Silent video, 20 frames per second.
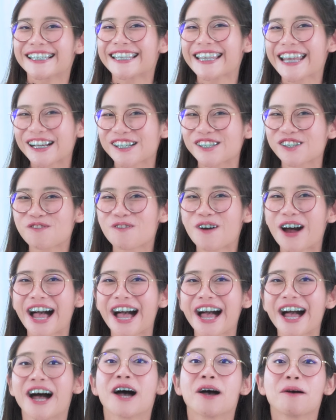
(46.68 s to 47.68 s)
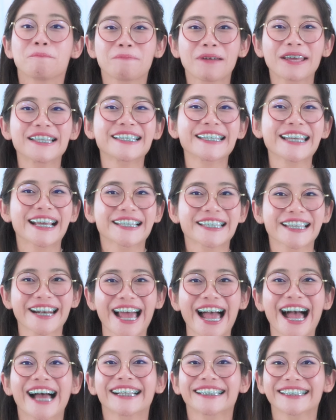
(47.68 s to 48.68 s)
เสียงที่ว่าเป็นเสียงส
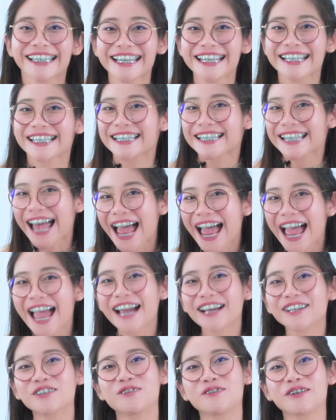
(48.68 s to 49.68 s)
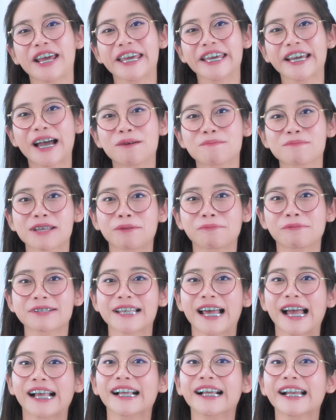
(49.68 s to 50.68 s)
ระที่แทรกอยู่ในคำศัพท์
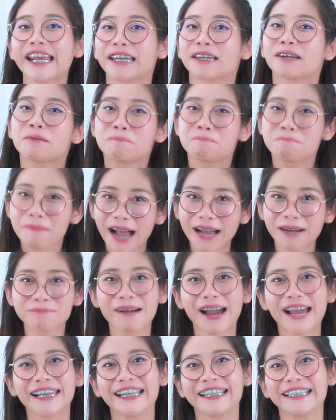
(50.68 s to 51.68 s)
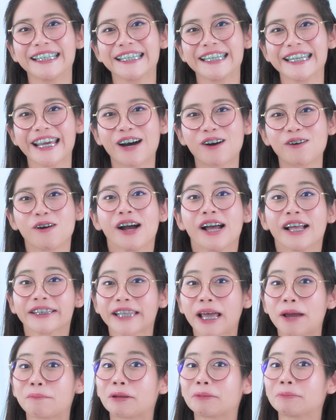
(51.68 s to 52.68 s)
ภาษาอังกฤษมากมายเลยทีเดียว
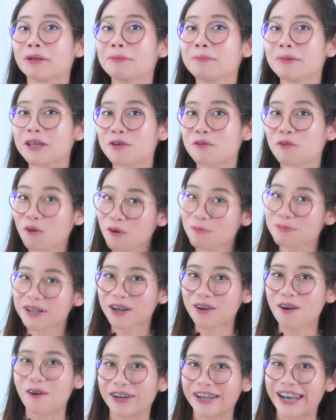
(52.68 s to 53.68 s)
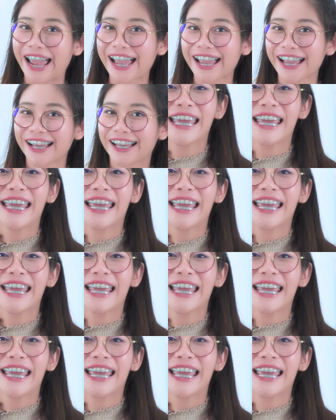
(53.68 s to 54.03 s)
แต่มันไม่มีรูปสะกดนะ